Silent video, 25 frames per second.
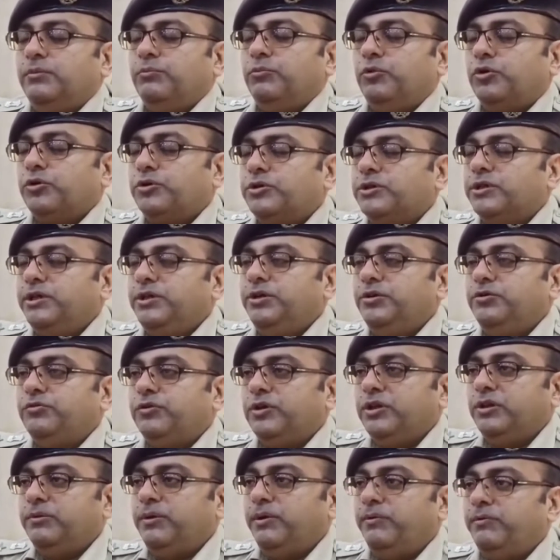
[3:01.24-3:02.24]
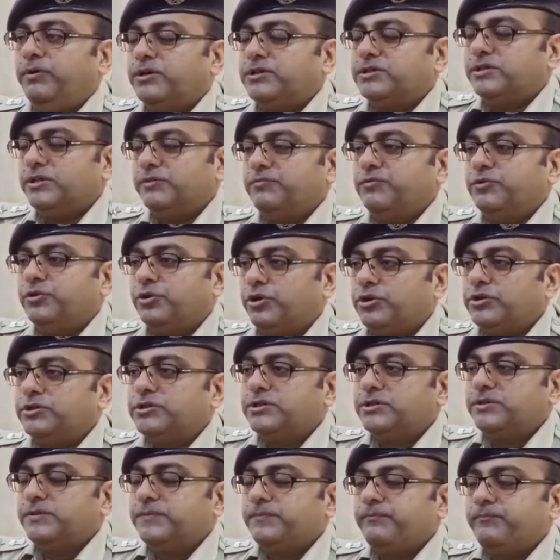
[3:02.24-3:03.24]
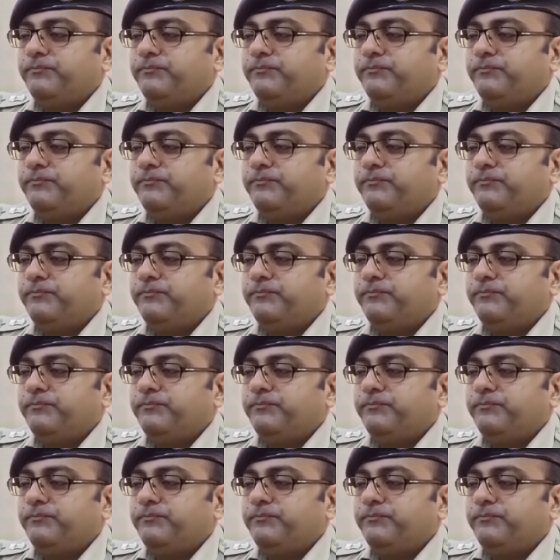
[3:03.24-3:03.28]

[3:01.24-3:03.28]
মোর দ্যান টুয়েলভ আওয়ার্স অফ ক্রস্ট